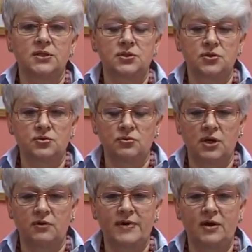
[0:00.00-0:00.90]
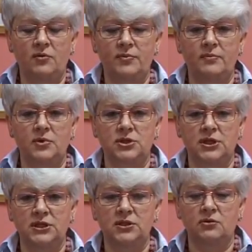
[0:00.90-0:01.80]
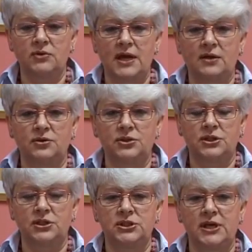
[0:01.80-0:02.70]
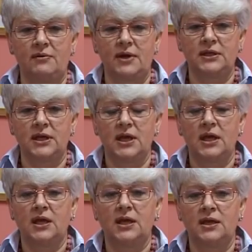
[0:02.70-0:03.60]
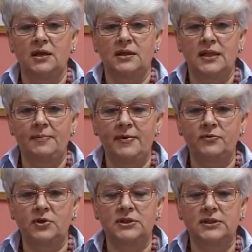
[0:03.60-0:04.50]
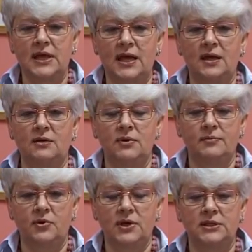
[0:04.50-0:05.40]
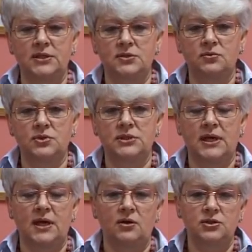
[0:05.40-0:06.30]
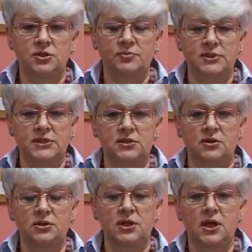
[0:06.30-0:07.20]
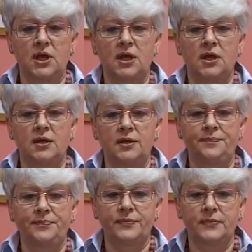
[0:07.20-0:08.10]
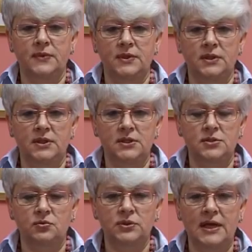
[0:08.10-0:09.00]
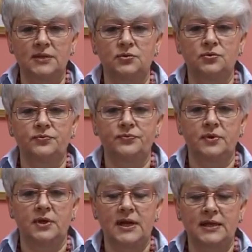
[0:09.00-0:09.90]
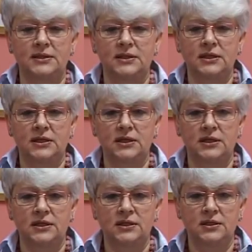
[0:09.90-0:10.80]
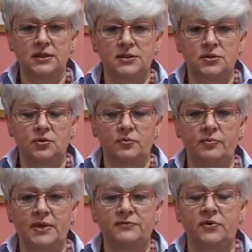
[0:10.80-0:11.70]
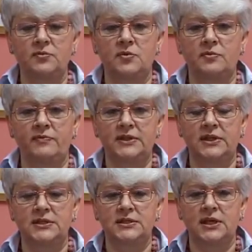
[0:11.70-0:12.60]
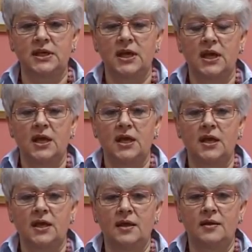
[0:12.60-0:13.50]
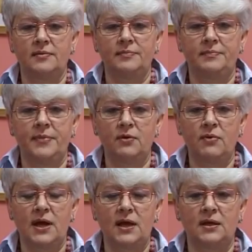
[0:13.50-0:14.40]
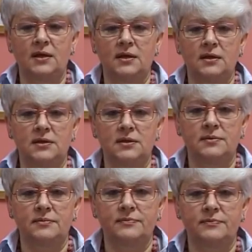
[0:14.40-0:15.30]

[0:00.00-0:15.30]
co sugerowałoby może inną jakość tych działań. Na pewno ta głęboka dyskusja, chociażby ze strony dyskutantów, radnych z klubu Platformy Obywatelskiej, Y, była y,